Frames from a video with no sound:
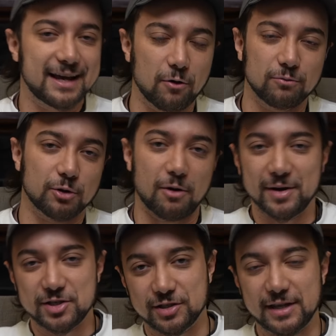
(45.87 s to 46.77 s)
É,
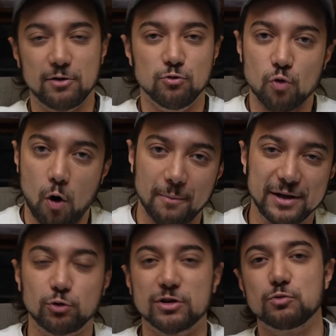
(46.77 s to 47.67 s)
normalmente tem um
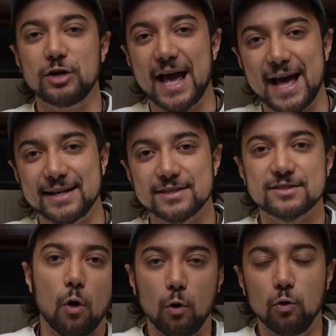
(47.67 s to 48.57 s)
homem e duas
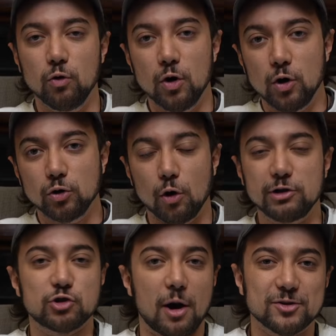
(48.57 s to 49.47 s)
mulheres, ou
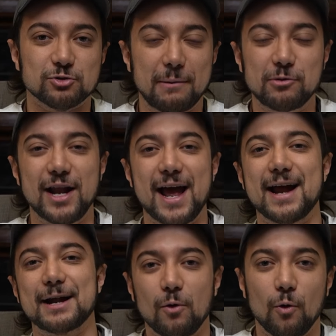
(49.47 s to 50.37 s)
dois homens, uma
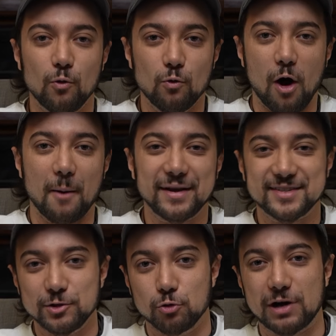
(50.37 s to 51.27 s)
mulher, ou um homem,
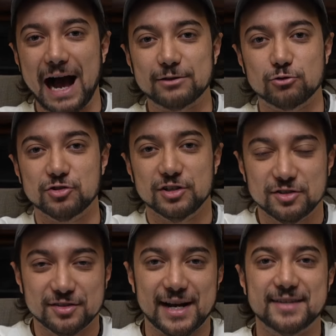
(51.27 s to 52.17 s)
cinco gatos e
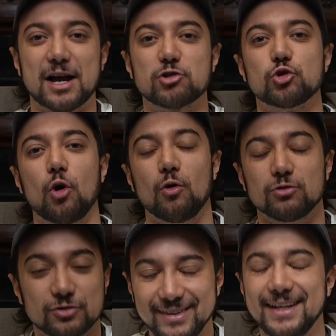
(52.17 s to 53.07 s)
três
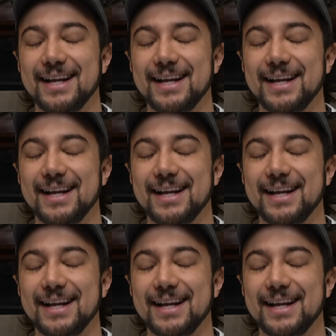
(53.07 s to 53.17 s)
cachorros.